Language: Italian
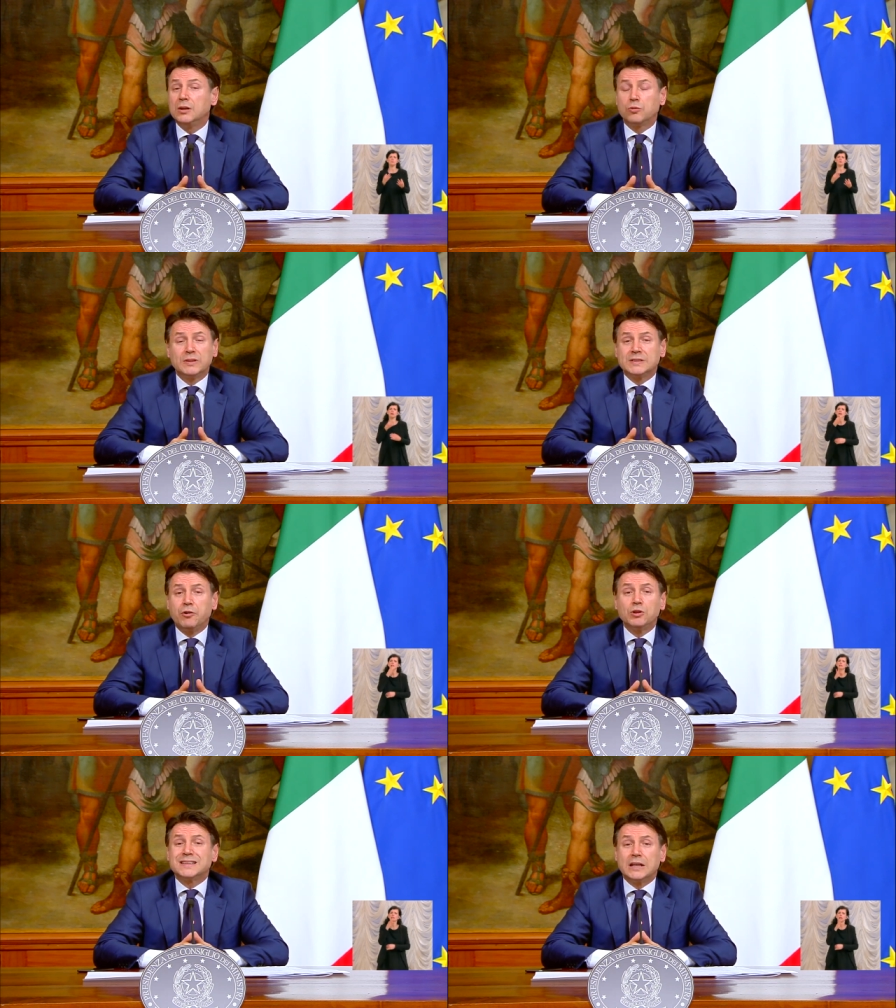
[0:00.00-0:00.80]
questa
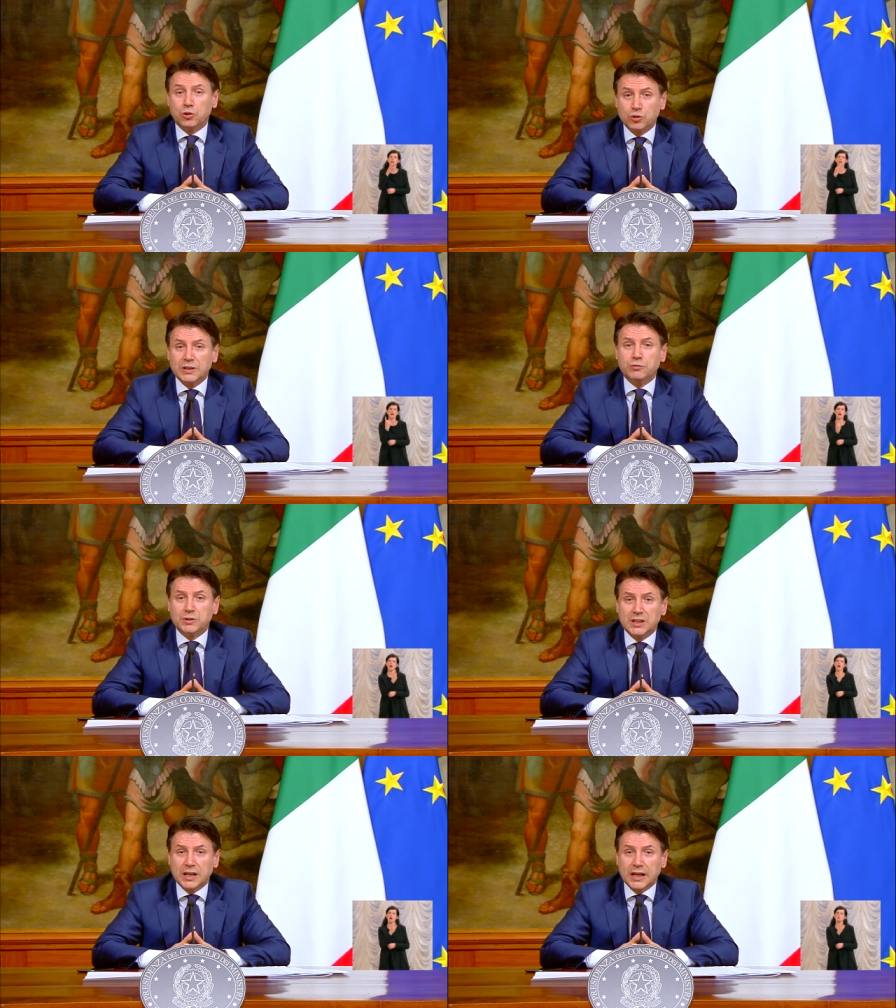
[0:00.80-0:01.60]
volta lo devo
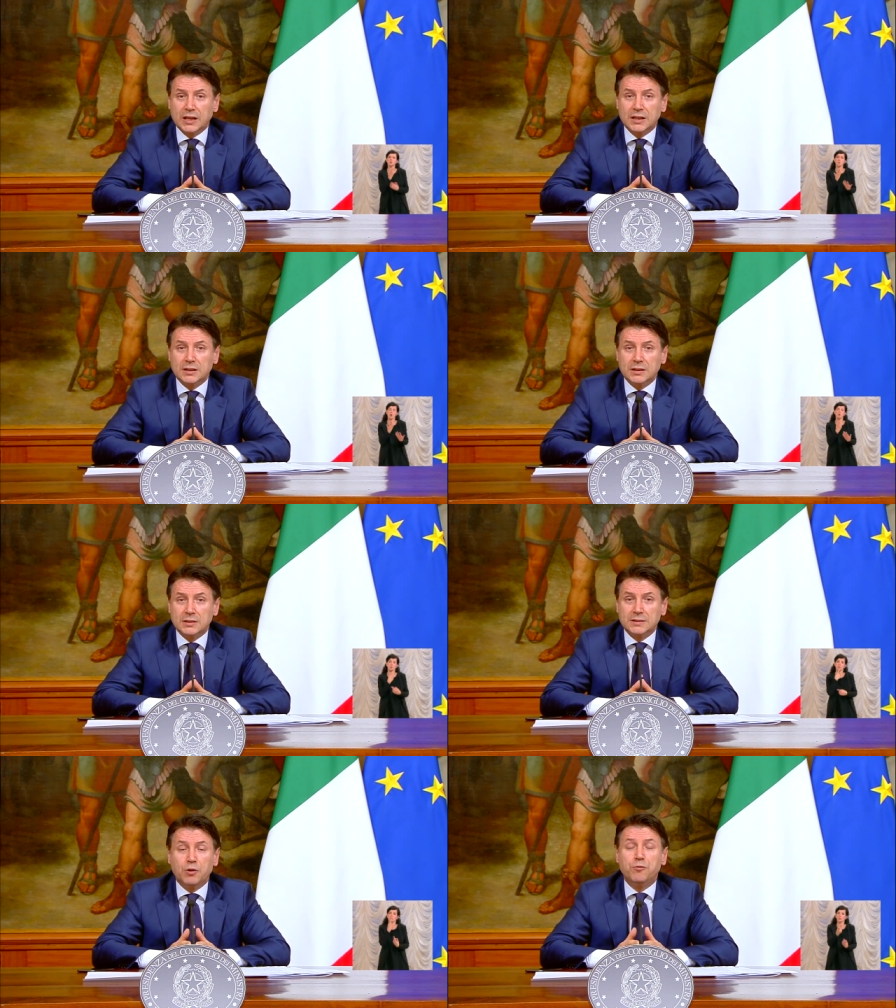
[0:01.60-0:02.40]
dire,
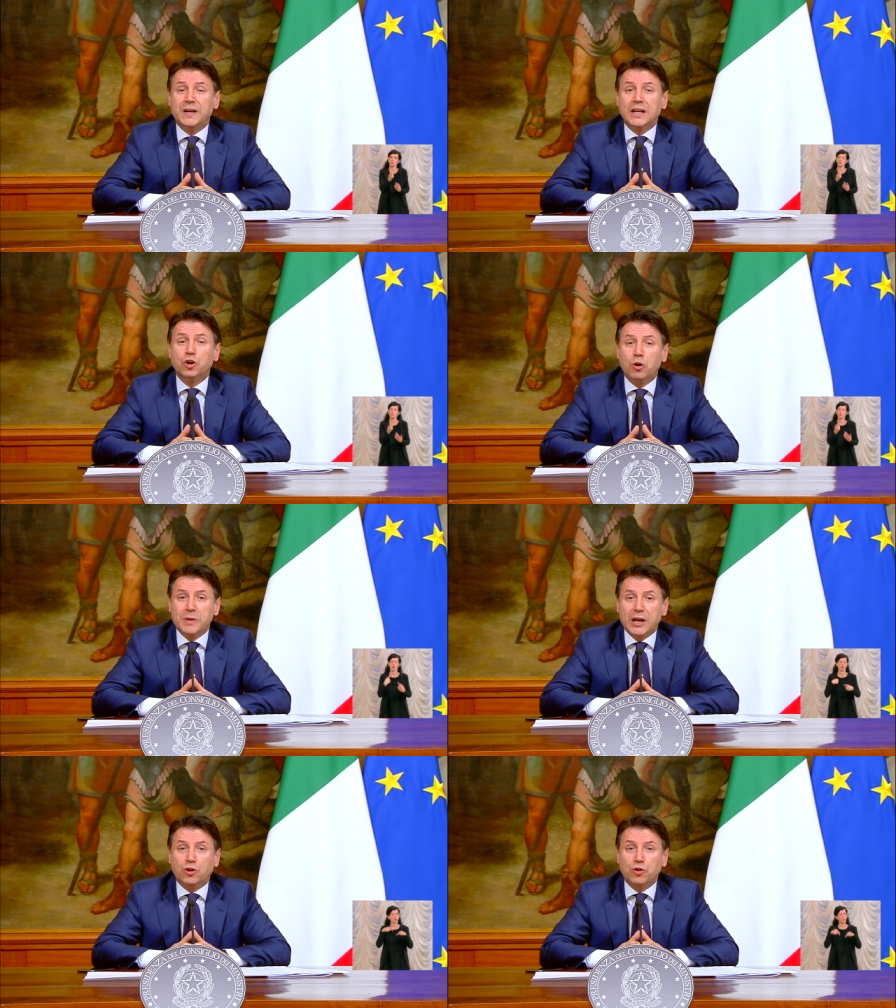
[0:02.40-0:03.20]
devo fare
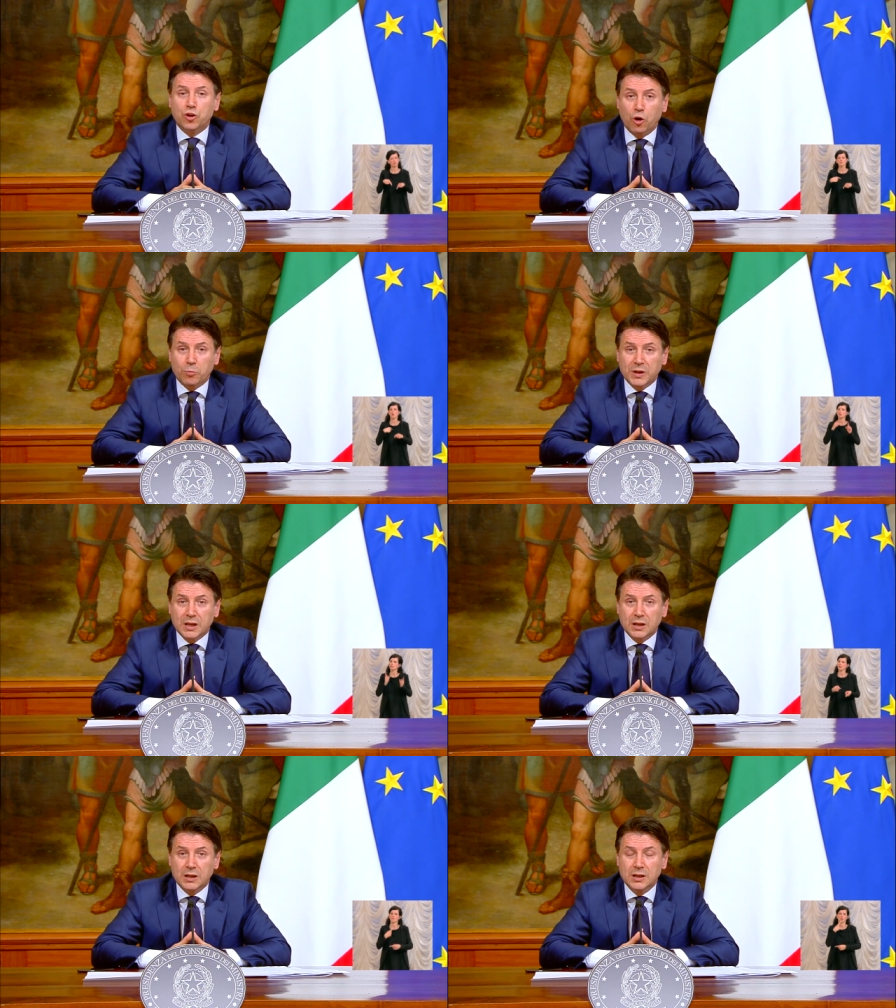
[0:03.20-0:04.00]
nomi e cognomi,